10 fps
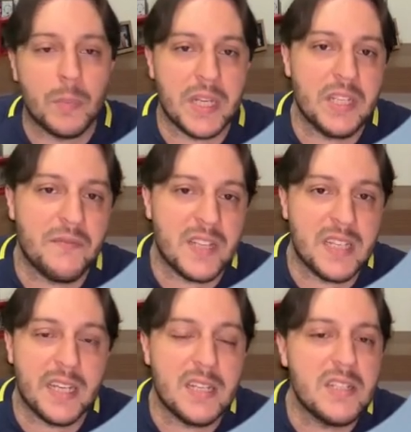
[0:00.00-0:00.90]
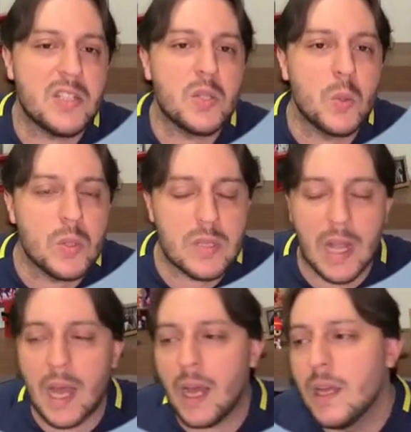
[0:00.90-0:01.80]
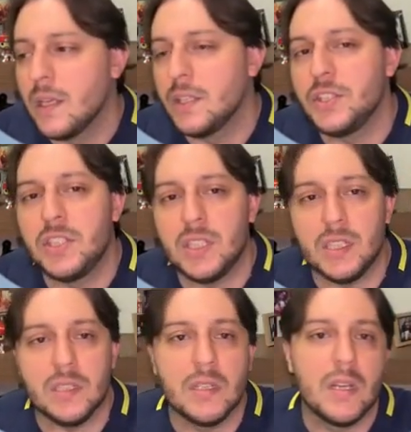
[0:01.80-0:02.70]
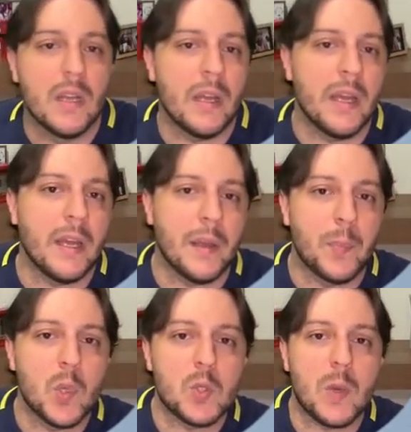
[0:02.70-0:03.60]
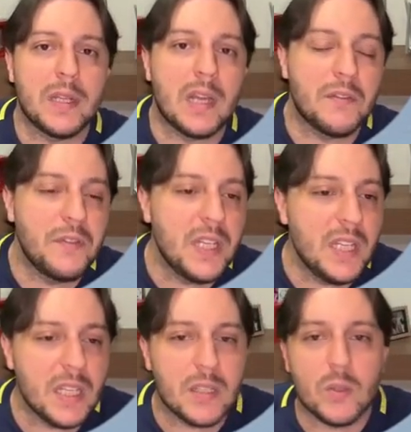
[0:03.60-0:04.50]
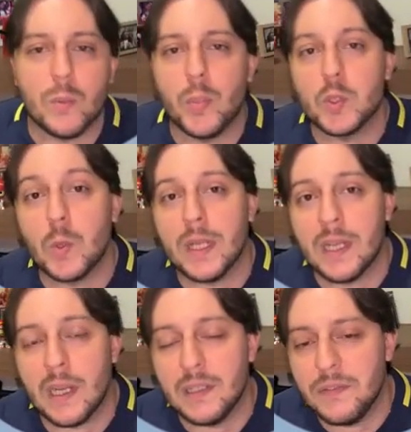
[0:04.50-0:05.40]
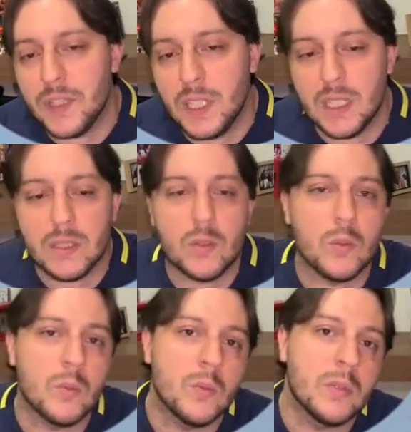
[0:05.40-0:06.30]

para a gente fazer aqueles estudos lá de é, pós quadrado finito, pós quadrado infinito,